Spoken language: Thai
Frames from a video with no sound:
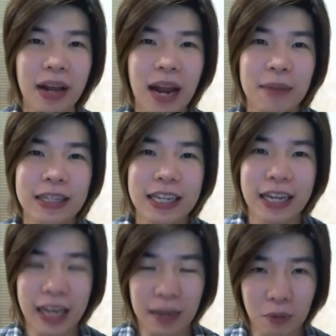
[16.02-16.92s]
บมาเจอกัน
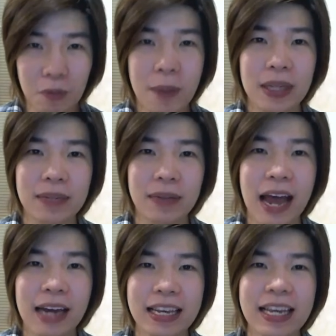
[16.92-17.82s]
กับบุ๊เป้เป็นสัปดา
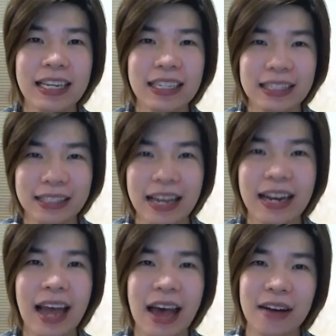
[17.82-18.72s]
ห์ที่
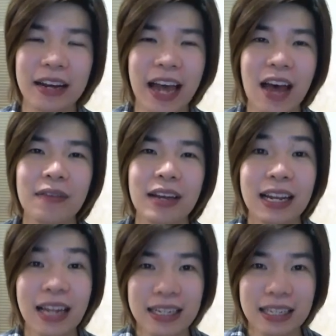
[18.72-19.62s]
7 แล้วนะครับ
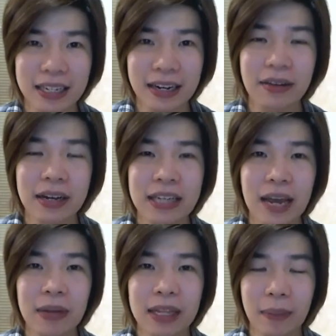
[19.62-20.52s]
หลังจากที่เราได้ใช้
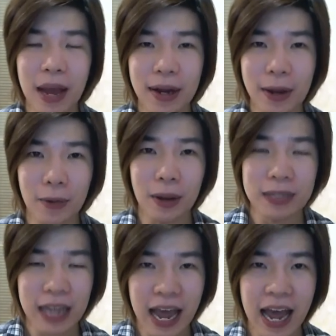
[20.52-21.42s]
ผลิตภัณฑ์ทำความ
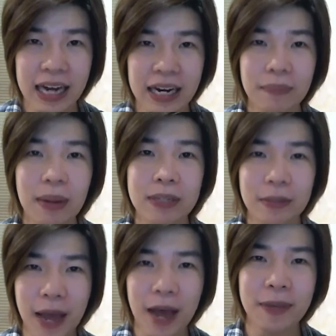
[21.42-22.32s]
สะอาด ปรับส
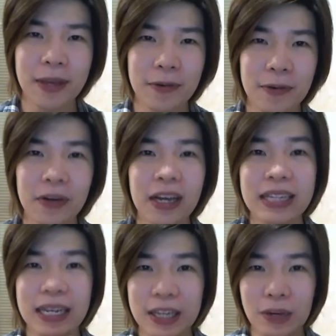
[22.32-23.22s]
ภาพผิวข
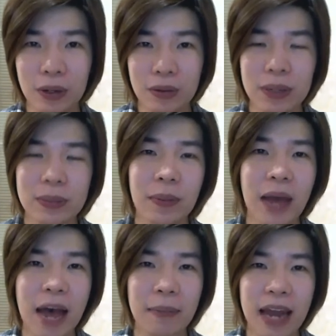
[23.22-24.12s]
จัดเซลล์ผิวสมส
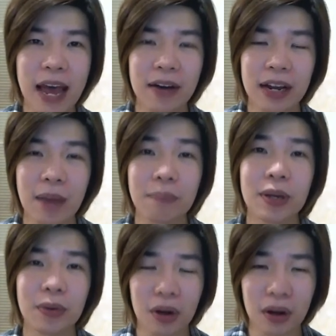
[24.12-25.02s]
ภาพไปแล้วนะครับ ผิว
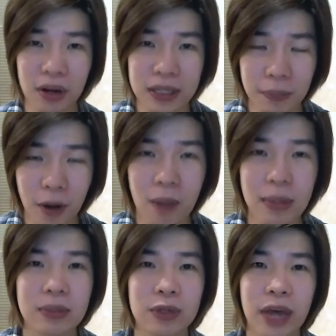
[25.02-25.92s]
ของเราก็จะพร้อม
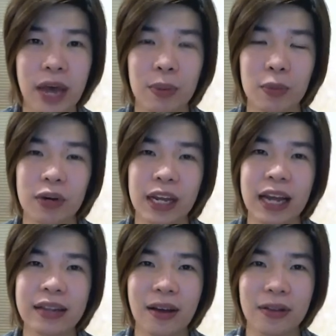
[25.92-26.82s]
รับสู่การบำรุงในขั้
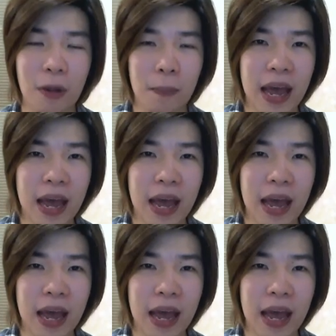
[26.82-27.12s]
นตอนต่อไป